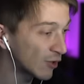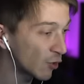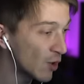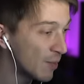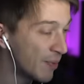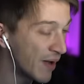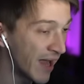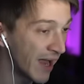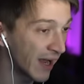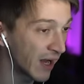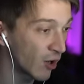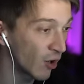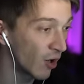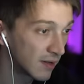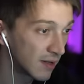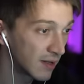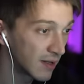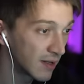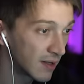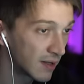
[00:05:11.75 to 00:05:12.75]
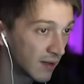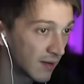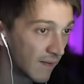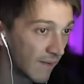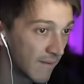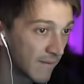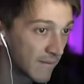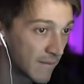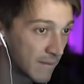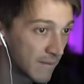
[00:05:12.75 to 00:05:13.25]
il becco
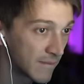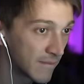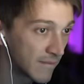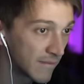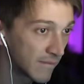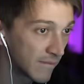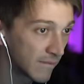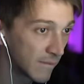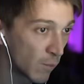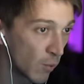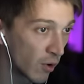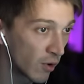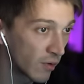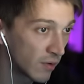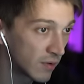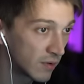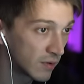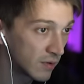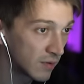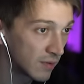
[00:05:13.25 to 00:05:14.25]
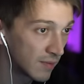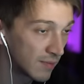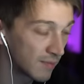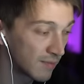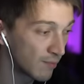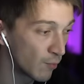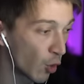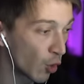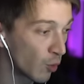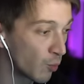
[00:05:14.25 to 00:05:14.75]
Buono
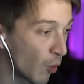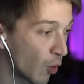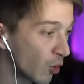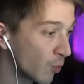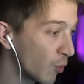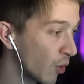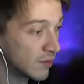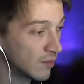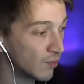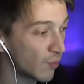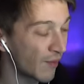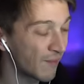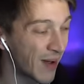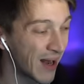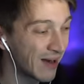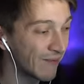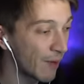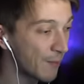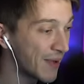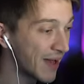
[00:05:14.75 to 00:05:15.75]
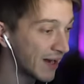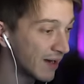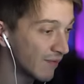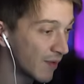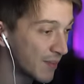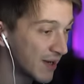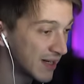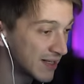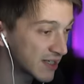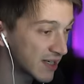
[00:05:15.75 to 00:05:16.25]
Buono, buono, buono. Va bene, va bene, va
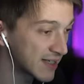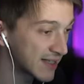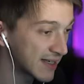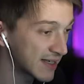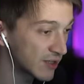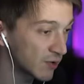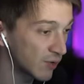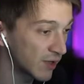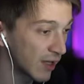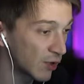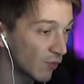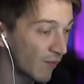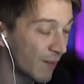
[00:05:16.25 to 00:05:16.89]
bene che si è scottato, va